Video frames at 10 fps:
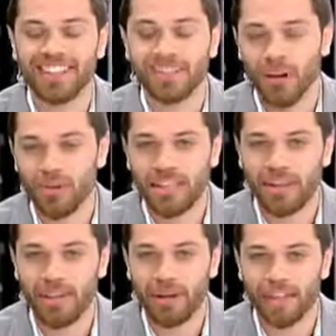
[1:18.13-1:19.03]
كل المعلومات اللي
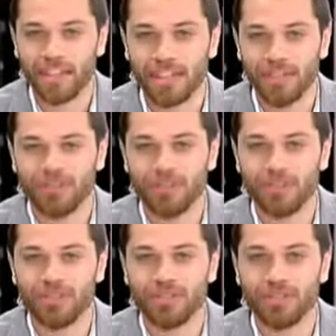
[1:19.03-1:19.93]
انت بحاجه
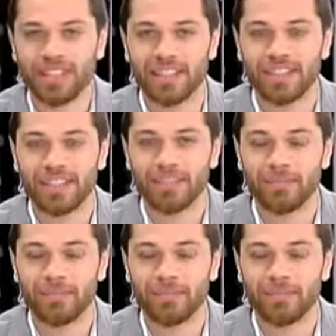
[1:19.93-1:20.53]
تعرفيهم من